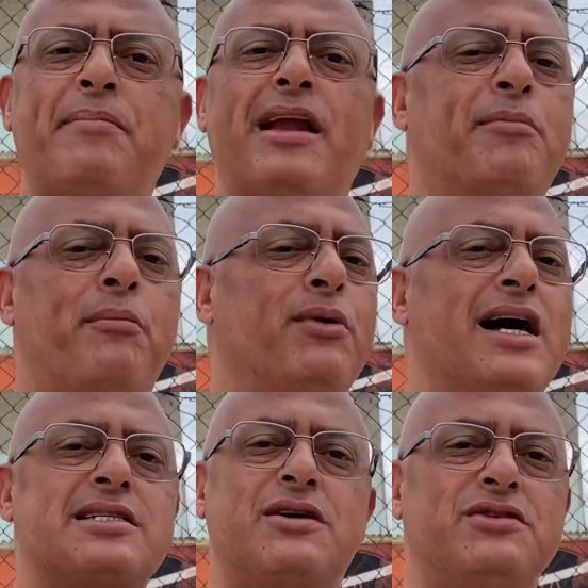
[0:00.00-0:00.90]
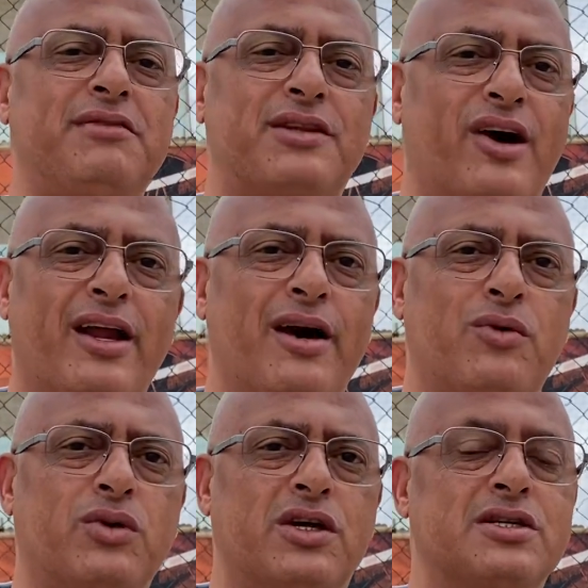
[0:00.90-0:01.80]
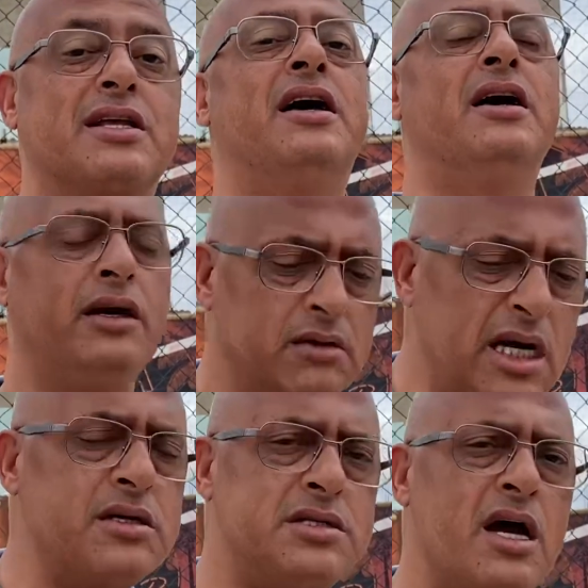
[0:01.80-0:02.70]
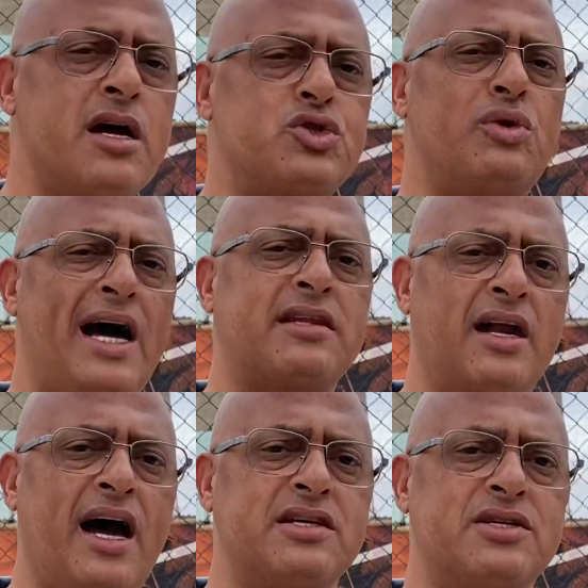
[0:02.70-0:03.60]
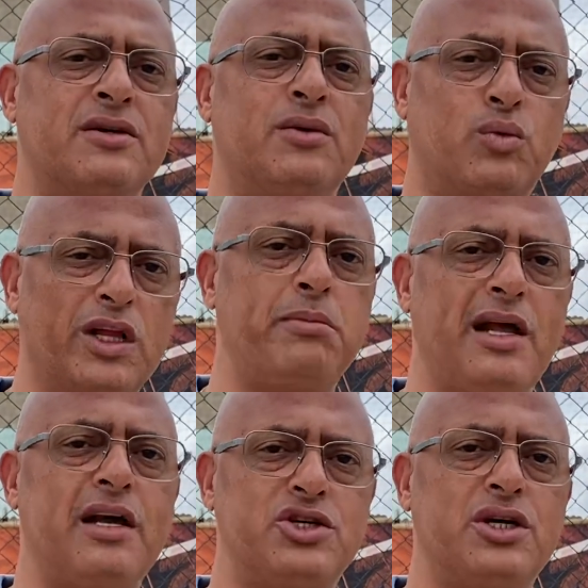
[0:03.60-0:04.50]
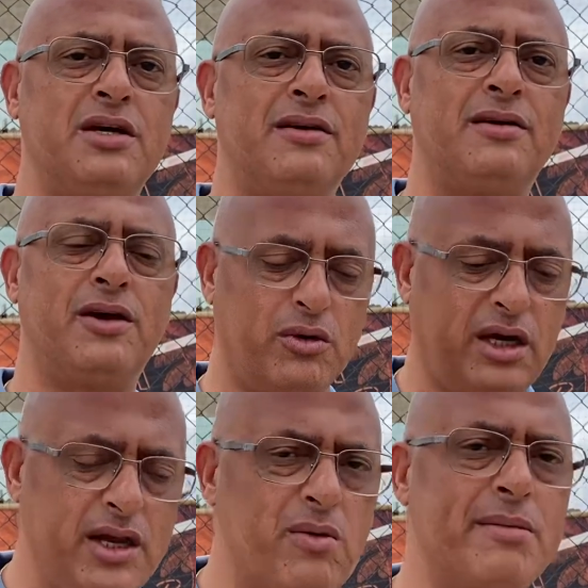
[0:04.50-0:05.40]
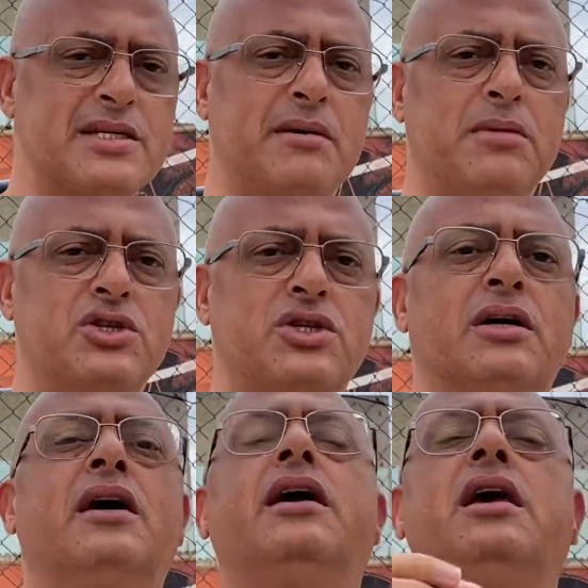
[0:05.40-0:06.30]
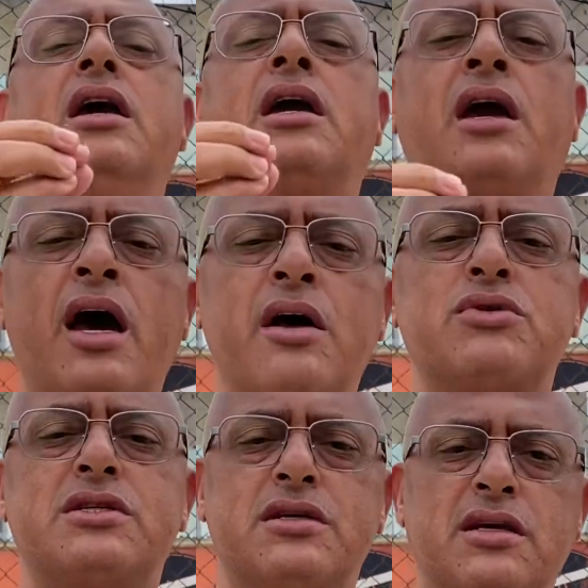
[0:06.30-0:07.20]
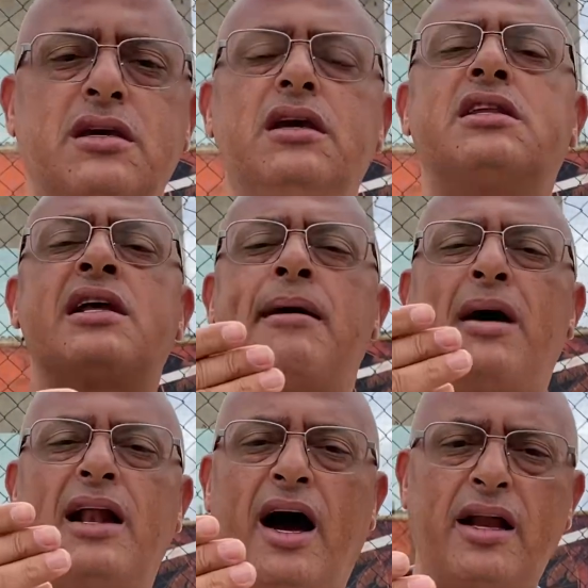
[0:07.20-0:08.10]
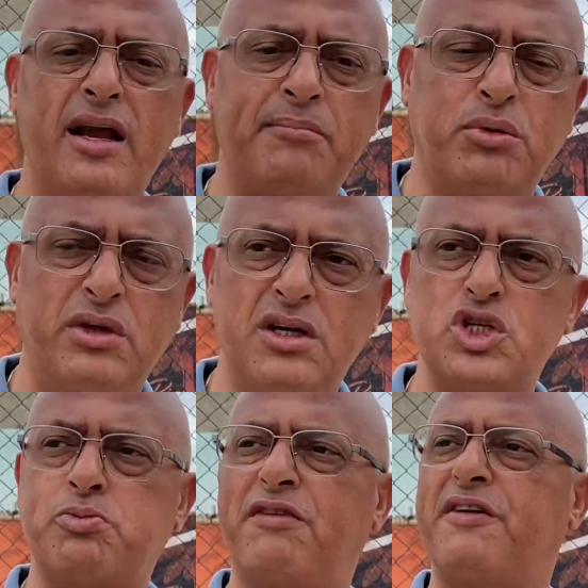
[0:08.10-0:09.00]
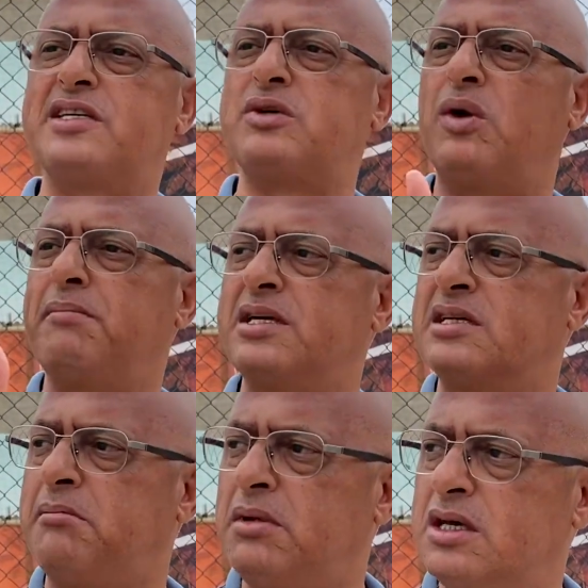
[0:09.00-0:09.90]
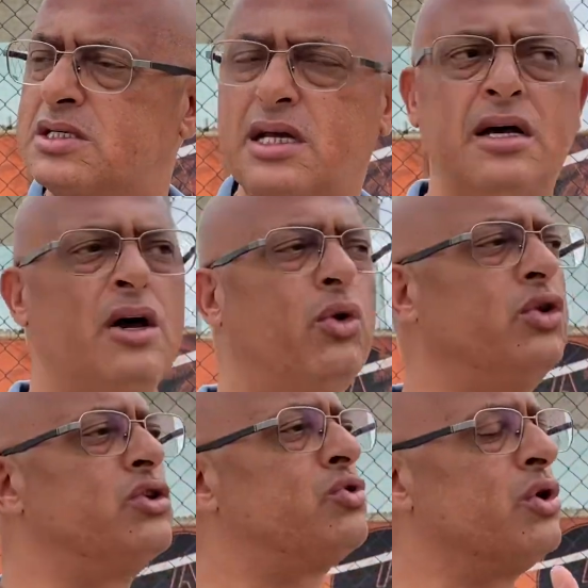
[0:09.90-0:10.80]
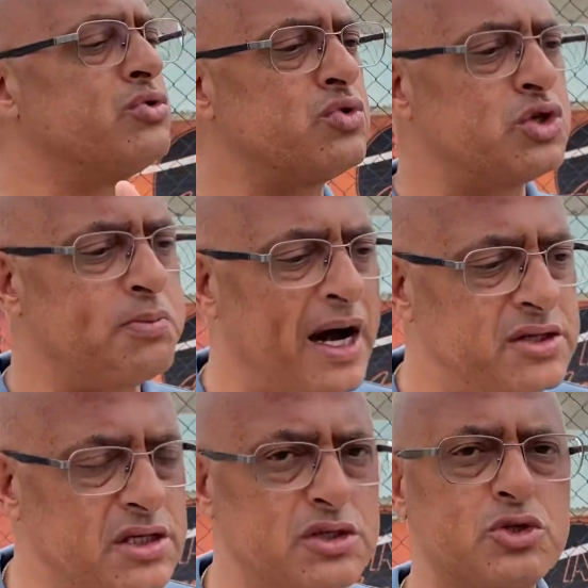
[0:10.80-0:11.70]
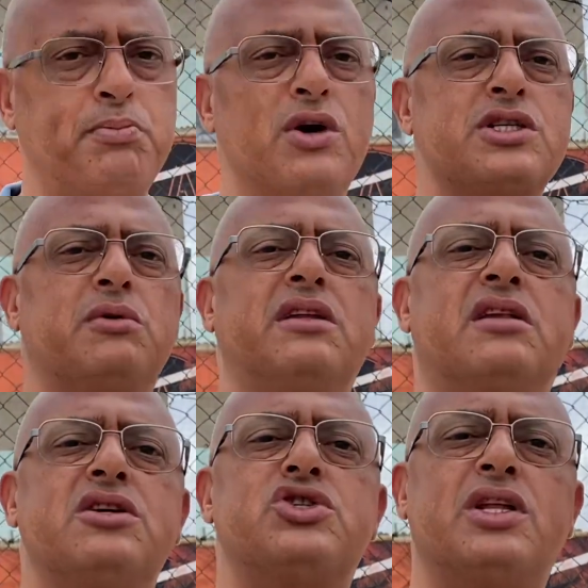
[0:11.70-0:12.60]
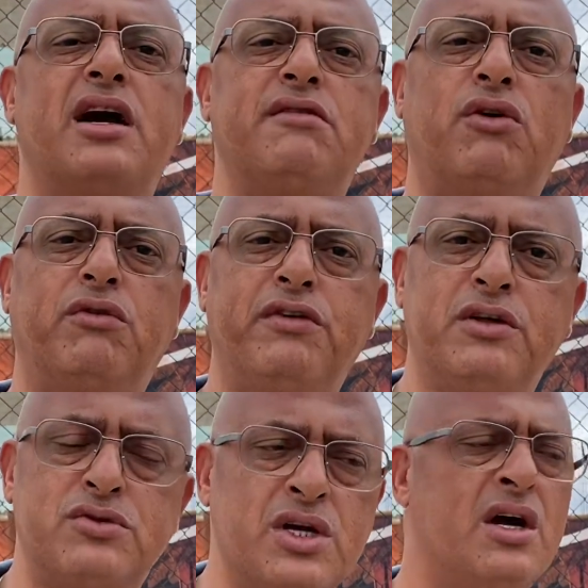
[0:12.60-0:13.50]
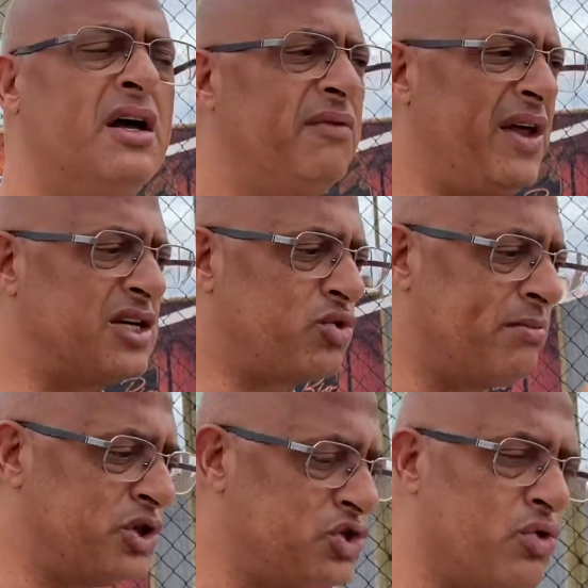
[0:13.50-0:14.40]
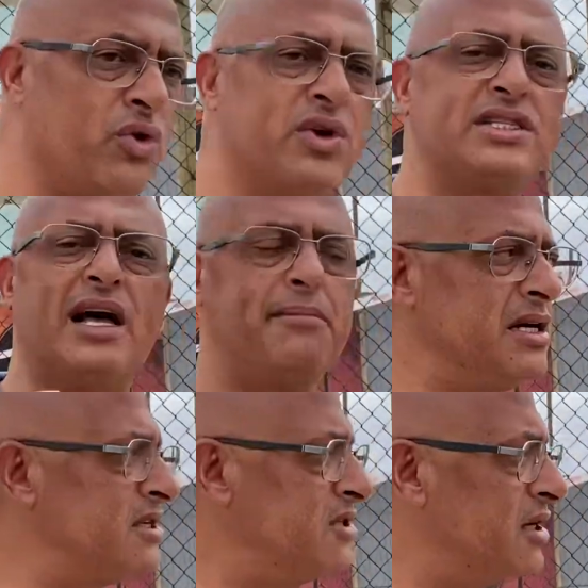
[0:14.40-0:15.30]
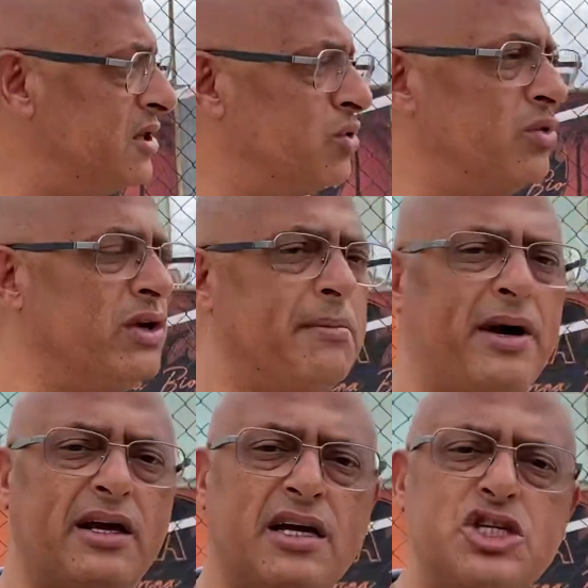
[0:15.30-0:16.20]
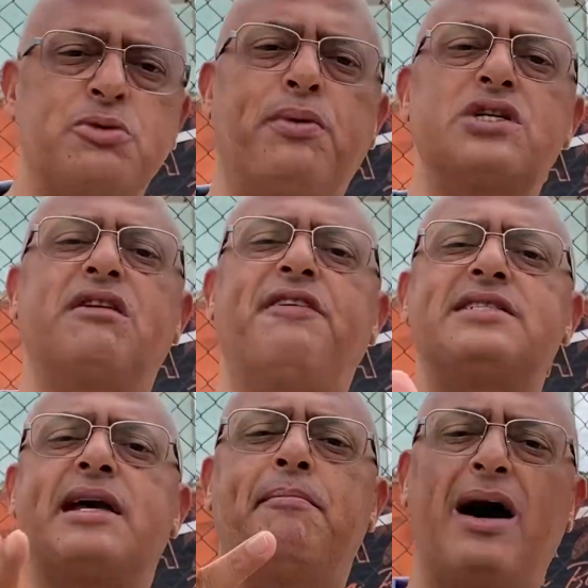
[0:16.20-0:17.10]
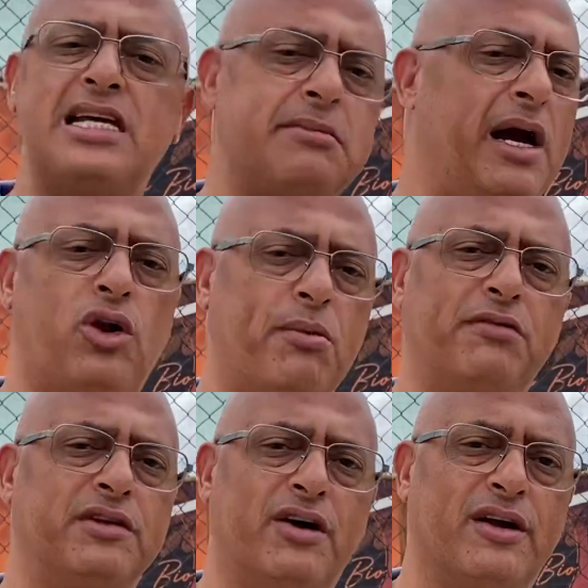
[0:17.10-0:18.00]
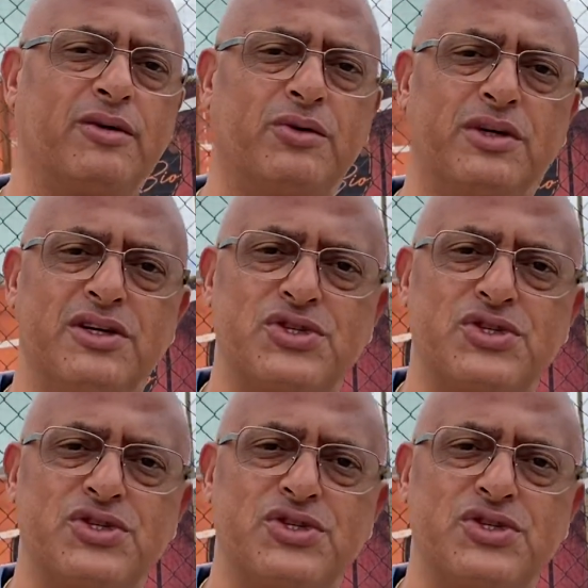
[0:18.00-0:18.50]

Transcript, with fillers: pela população de Vitória da Conquista. Eu já dizia isso lá atrás, quando me elegi, eu queria uma mesa mista. E quero sim, e trabalharei por isso para fazer uma mesa mista, onde todos os partidos possam estar envolvidos nas comissões, na mesa diretora, para que a gente possa fazer mais e melhor para o Vitória. O blog